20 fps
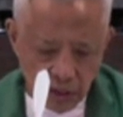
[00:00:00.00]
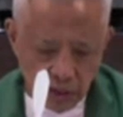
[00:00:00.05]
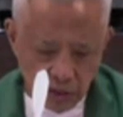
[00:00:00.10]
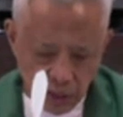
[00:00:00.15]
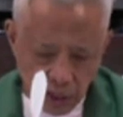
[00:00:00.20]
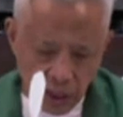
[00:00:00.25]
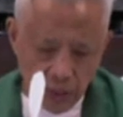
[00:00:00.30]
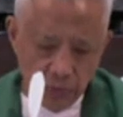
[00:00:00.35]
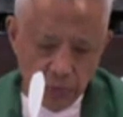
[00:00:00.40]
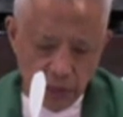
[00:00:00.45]

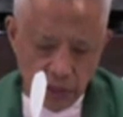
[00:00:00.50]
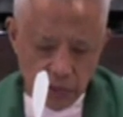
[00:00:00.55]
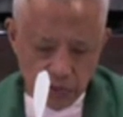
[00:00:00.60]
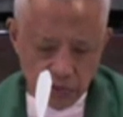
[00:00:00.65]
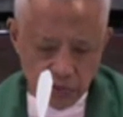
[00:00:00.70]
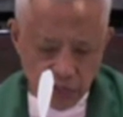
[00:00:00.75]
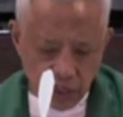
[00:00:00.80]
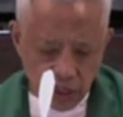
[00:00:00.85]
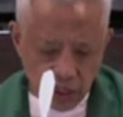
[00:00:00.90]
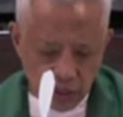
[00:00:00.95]
recovery
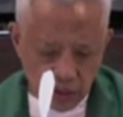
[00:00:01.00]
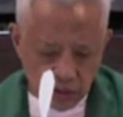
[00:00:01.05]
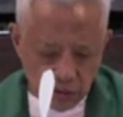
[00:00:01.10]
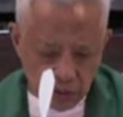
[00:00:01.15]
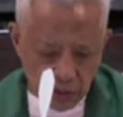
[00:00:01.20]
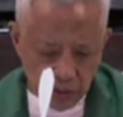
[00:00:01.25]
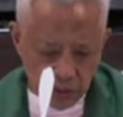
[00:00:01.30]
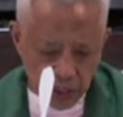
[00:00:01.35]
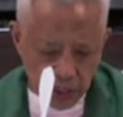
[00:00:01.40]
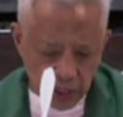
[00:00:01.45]
of sight
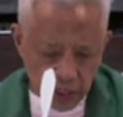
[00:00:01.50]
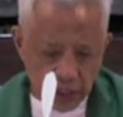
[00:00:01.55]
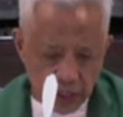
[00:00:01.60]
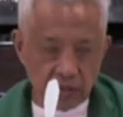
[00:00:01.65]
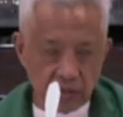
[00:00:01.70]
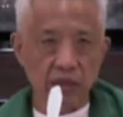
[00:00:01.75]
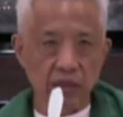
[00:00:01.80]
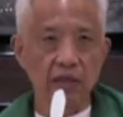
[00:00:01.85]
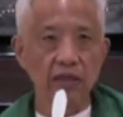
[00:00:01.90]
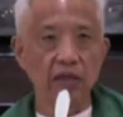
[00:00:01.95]
to the
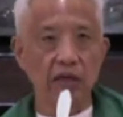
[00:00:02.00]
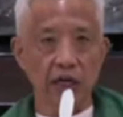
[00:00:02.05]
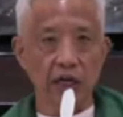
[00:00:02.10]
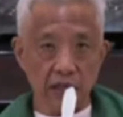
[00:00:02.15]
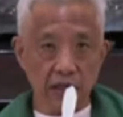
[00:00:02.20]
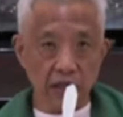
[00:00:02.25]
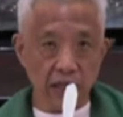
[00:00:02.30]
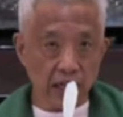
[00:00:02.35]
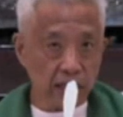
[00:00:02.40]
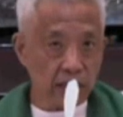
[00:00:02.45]
blind,
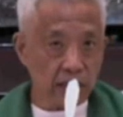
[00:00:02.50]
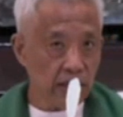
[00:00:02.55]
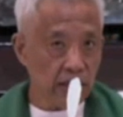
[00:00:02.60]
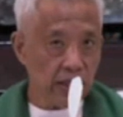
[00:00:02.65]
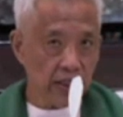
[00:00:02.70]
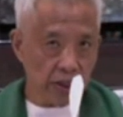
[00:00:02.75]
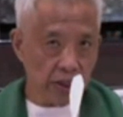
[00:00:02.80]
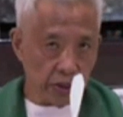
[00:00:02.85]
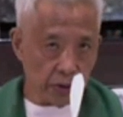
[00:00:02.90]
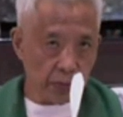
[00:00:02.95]
and let
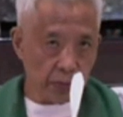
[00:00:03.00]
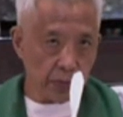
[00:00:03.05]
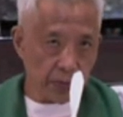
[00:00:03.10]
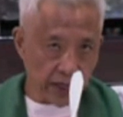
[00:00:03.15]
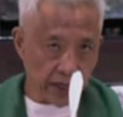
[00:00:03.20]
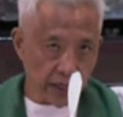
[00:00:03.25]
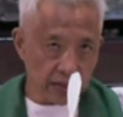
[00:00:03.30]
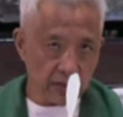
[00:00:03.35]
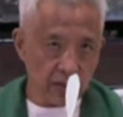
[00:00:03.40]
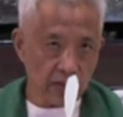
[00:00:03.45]
the
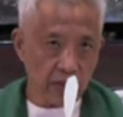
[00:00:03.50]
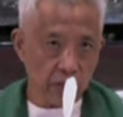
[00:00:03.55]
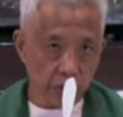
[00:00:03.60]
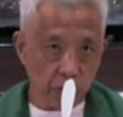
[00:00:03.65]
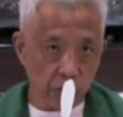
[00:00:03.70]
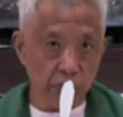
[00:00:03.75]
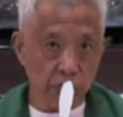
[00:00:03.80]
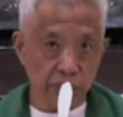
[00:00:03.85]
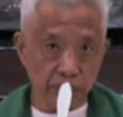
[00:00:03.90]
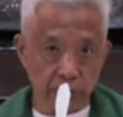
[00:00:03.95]
oppressed
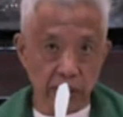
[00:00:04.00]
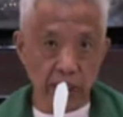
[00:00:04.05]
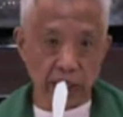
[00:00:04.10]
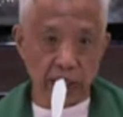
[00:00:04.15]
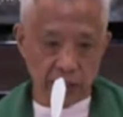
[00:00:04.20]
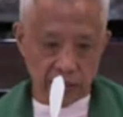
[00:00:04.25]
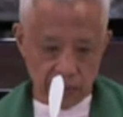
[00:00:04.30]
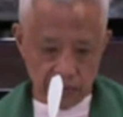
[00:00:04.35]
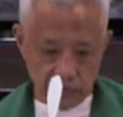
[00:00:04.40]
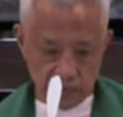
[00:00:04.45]
go free.